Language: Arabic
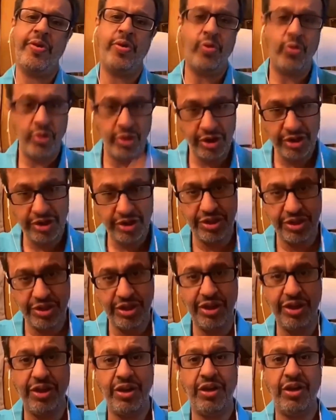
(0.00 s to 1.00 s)

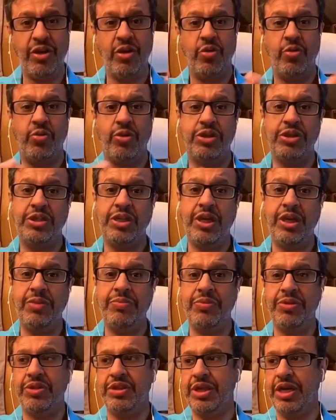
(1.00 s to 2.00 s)
وارجع
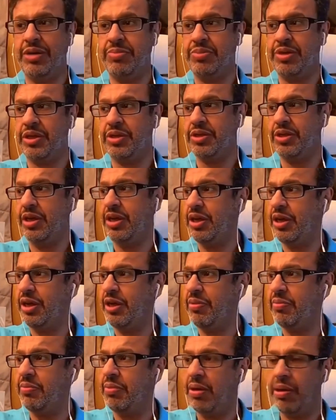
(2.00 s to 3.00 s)
وانسحب انسحاب
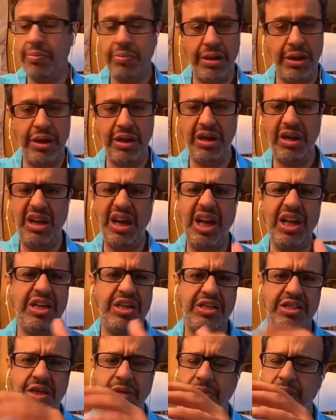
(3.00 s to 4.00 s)
تكتيكي
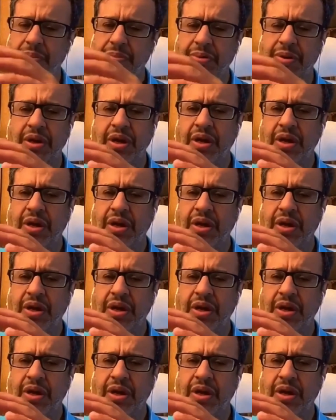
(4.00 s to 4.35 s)
لأي سبب